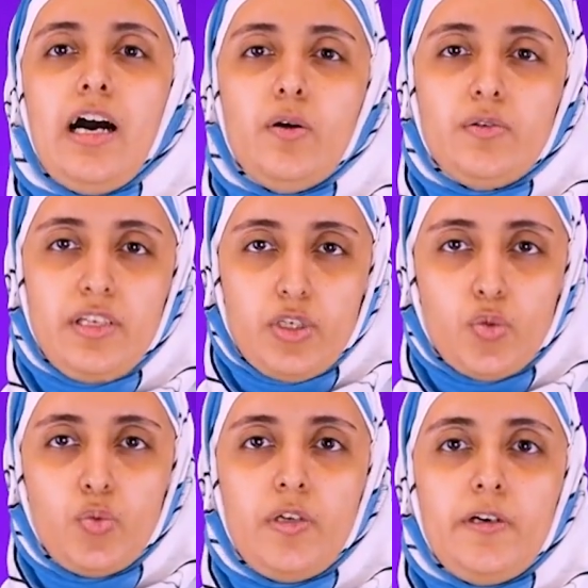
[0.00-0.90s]
عاوز دي
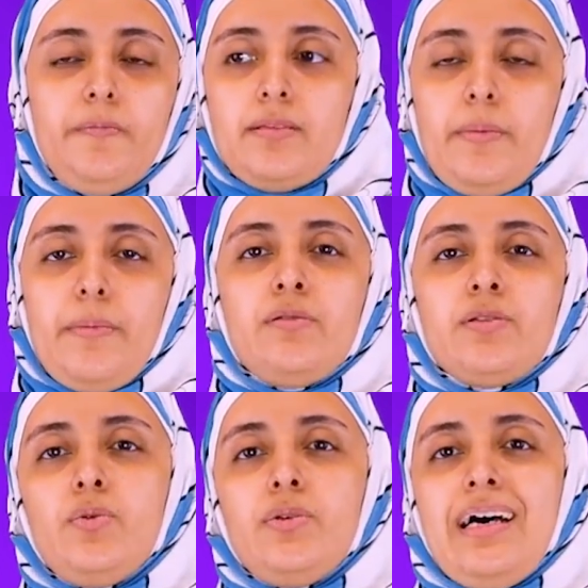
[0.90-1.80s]
شولة طيب
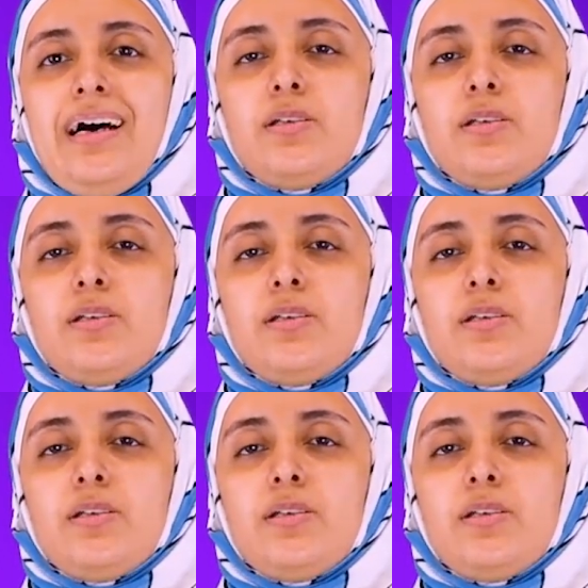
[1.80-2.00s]
عاوز أقول ده